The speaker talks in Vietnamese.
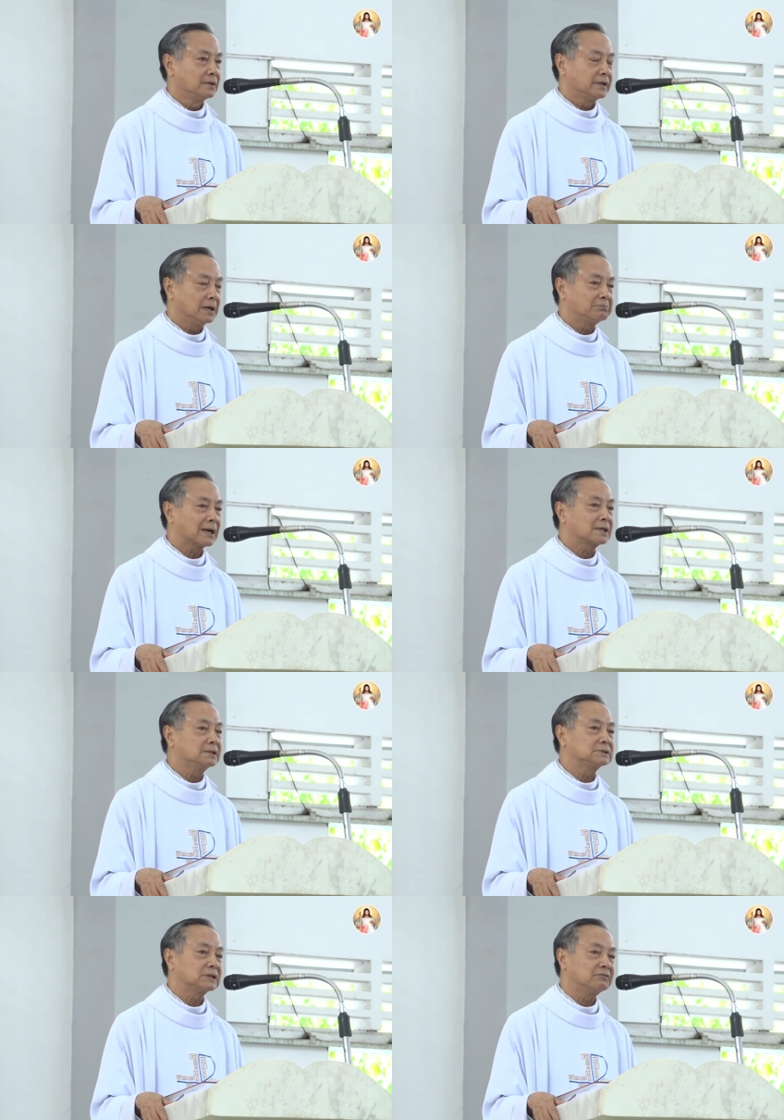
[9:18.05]
để chúng ta
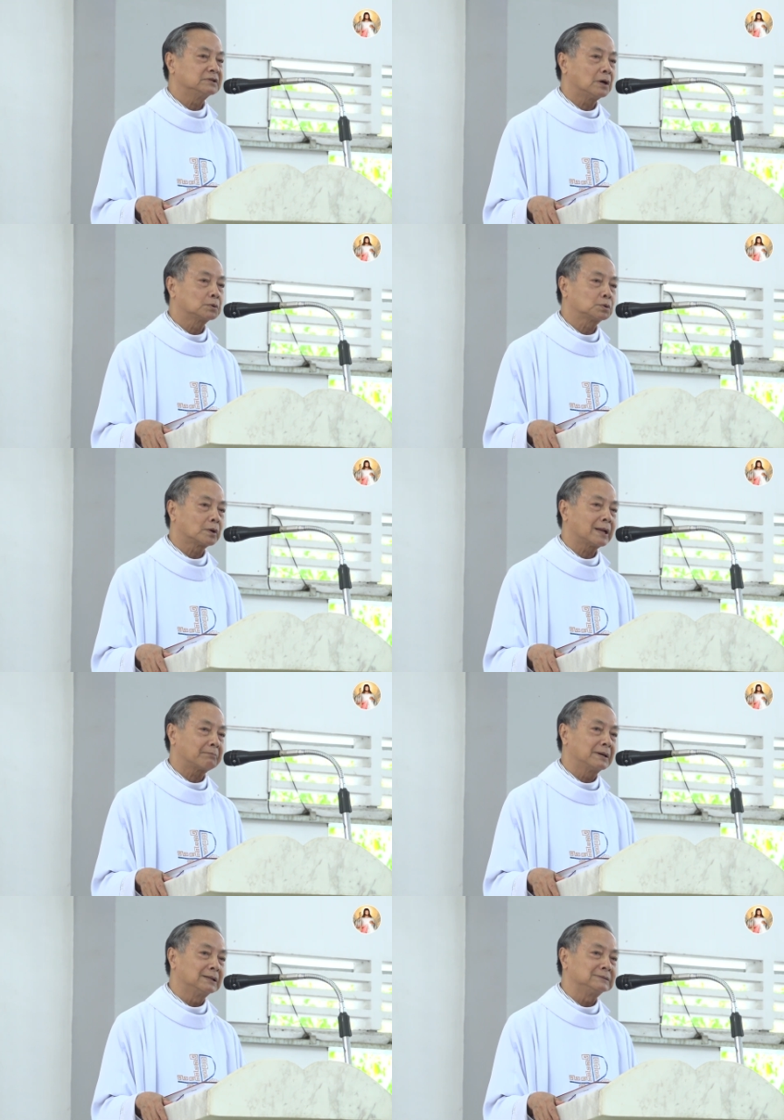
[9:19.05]
cư xử với nhau tốt đẹp
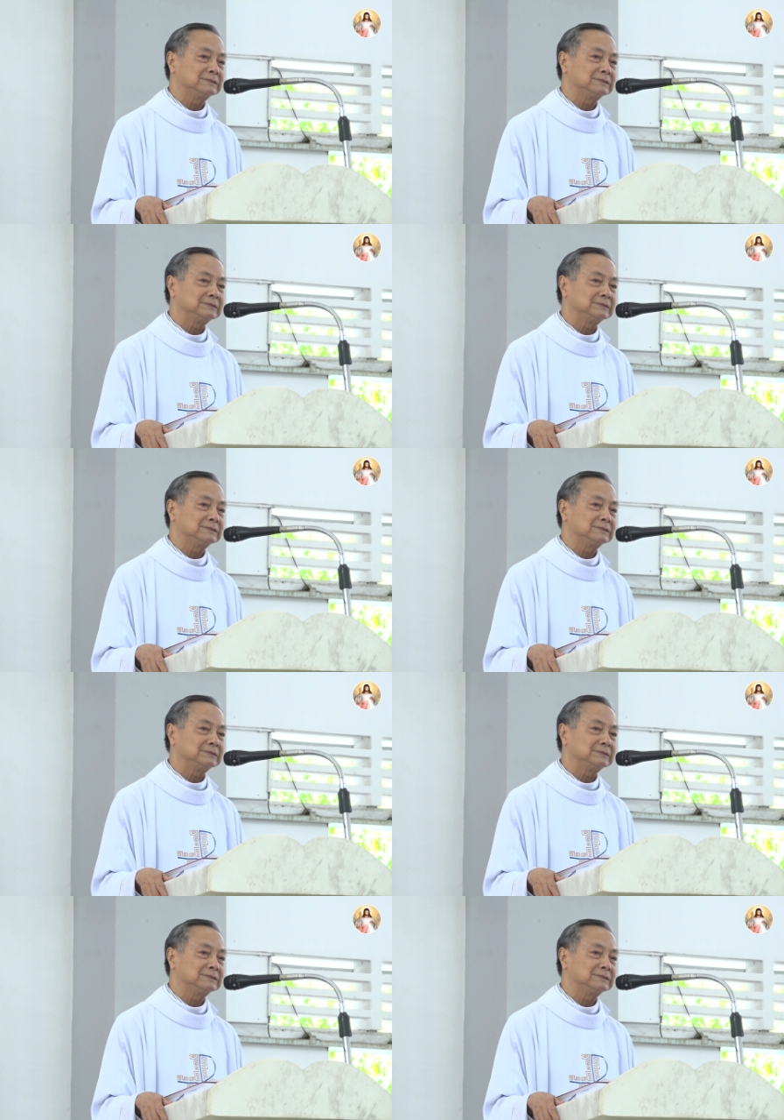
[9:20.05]
hơn.